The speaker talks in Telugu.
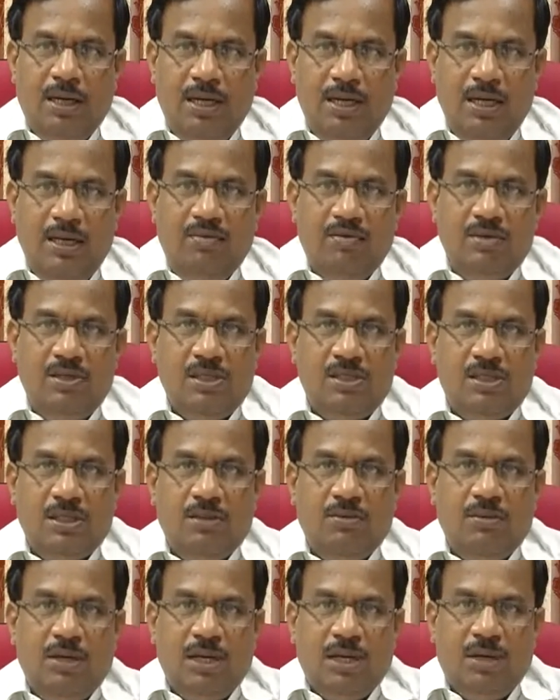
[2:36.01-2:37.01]
ఐడెంటిఫై
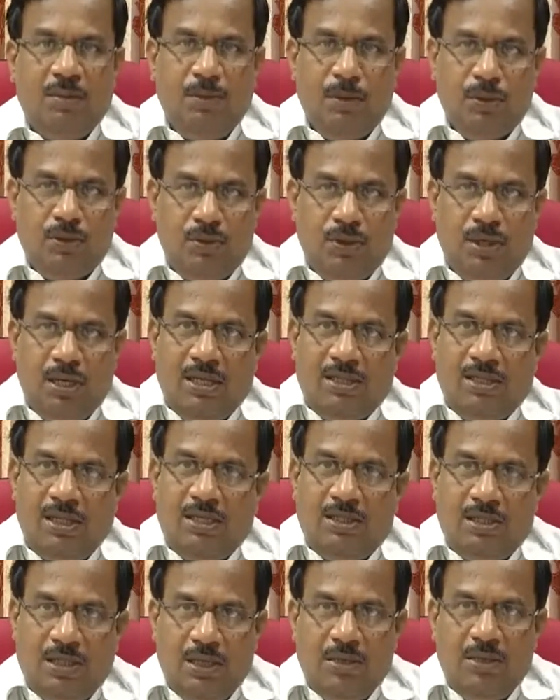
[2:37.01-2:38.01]
చేసినాం వాళ్ళకి
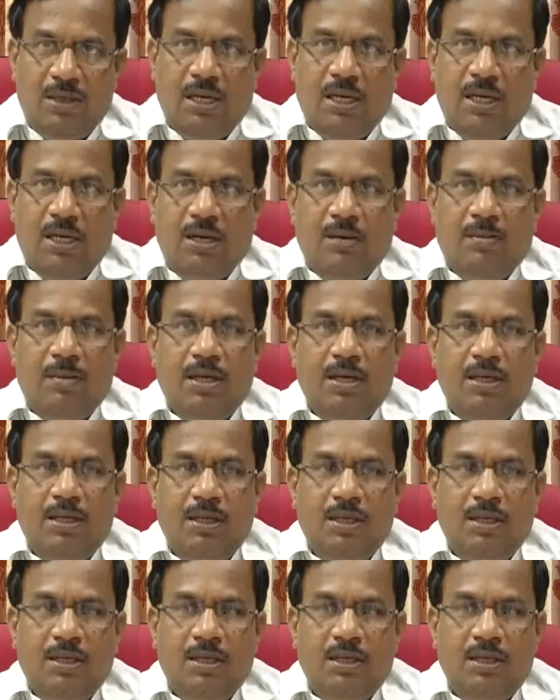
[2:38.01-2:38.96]
పశుగ్రాసాల సాగు కార్యక్రమాన్ని